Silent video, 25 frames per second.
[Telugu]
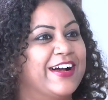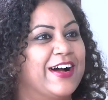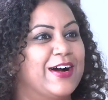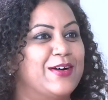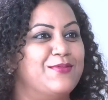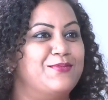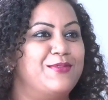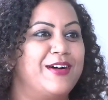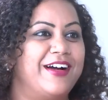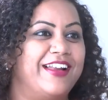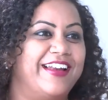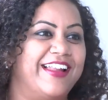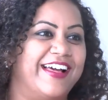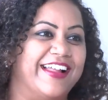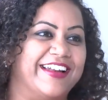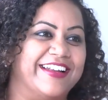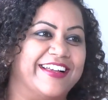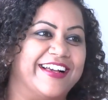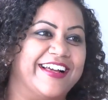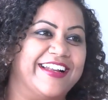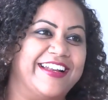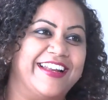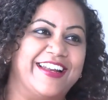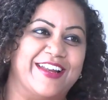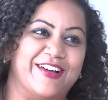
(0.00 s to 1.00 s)
అమ్మ అలా
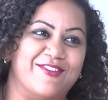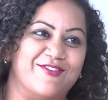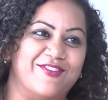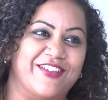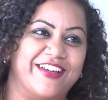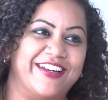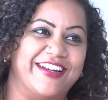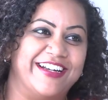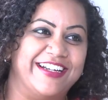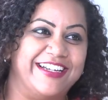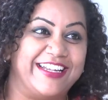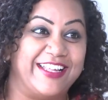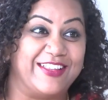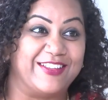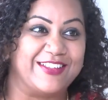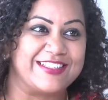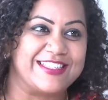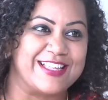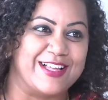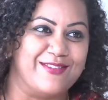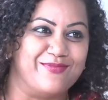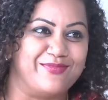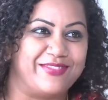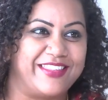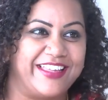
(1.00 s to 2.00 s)
అనగానే నవ్వారంటే ఏదో
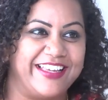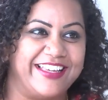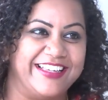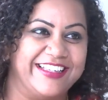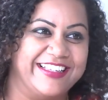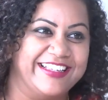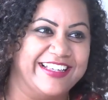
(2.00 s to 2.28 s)
సంథింగ్